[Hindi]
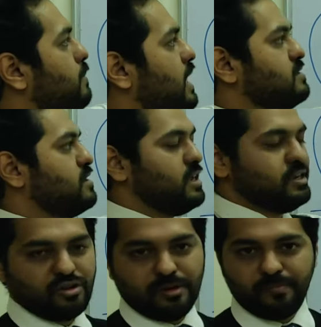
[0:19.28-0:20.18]

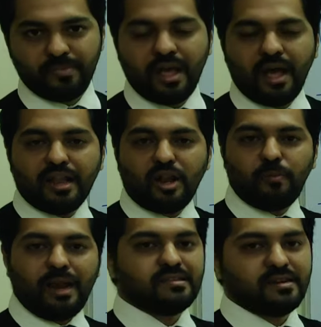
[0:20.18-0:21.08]
प्लेसेंटेशन
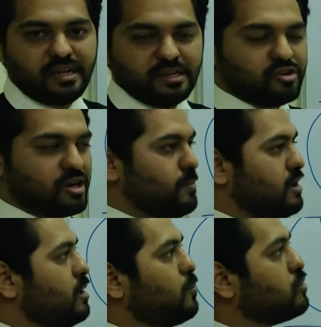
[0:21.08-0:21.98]
नाउ प्लेसेंटेशन का
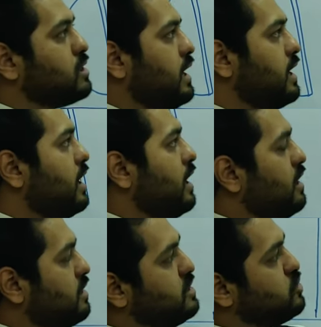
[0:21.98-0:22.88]
मतलब होता है
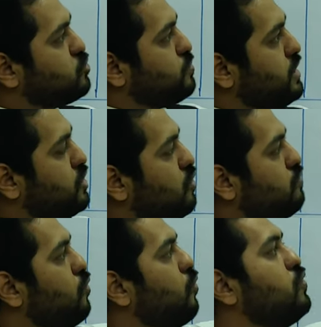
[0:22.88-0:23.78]
अरेंजमेंट
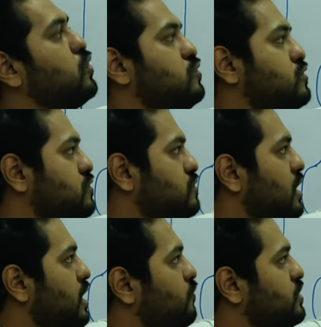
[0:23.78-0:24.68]
ऑफ ओव्यूल्स
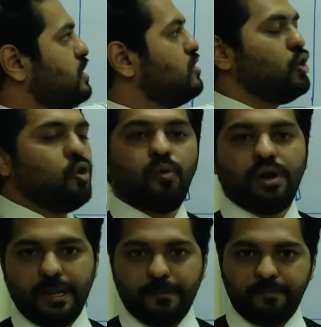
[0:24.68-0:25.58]
विद इन दी
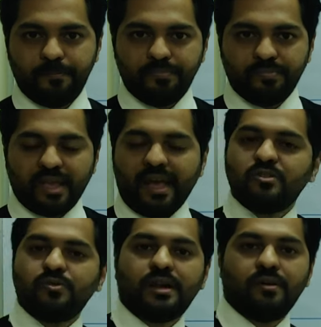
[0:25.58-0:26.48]
ओवरी
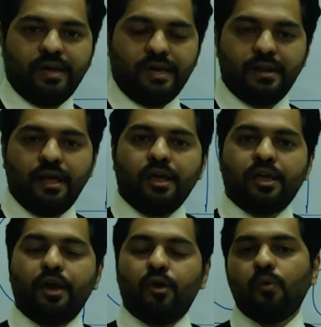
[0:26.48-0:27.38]
एज वी आर अवेयर
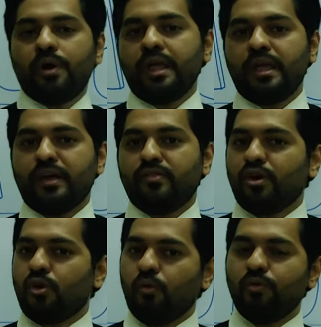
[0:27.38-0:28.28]
कि ओवरी के
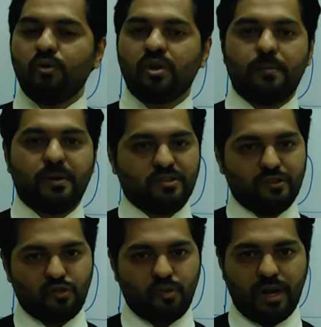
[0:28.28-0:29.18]
अंदर ओव्यूल का
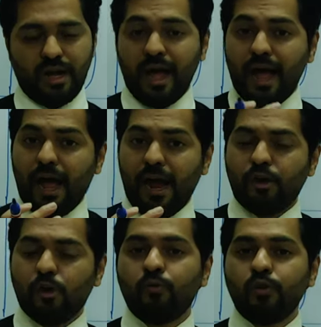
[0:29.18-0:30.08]
प्रेजेंस होगा
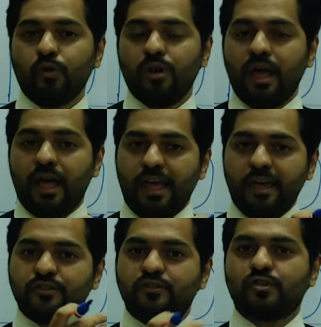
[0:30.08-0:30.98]
एंड ओव्यूल
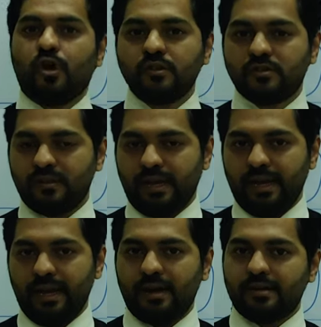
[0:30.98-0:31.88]
एक स्टॉक से
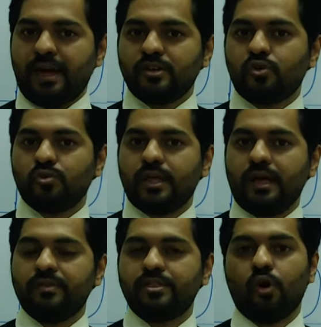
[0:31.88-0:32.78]
अटैच होता
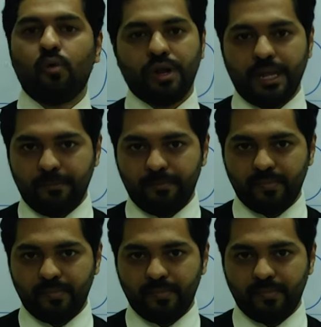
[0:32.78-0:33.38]
है विद द ओवरी